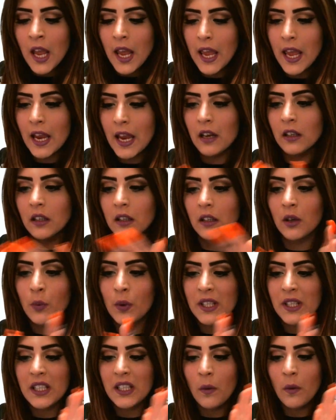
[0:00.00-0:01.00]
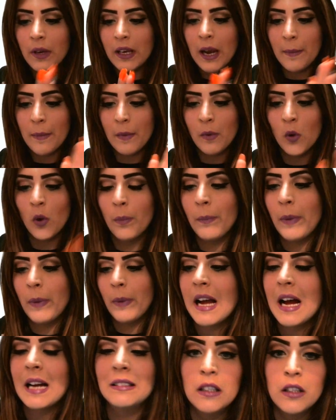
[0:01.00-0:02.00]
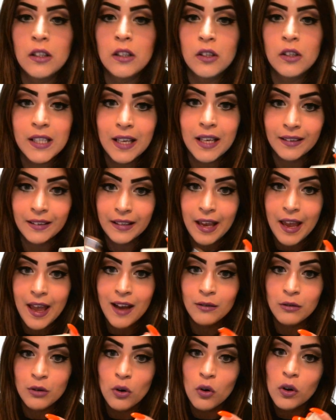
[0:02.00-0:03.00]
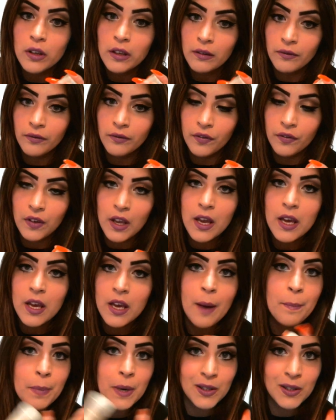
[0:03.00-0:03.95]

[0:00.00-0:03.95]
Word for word: e oh, questa qui l'ho pagata 7 euro in fiera,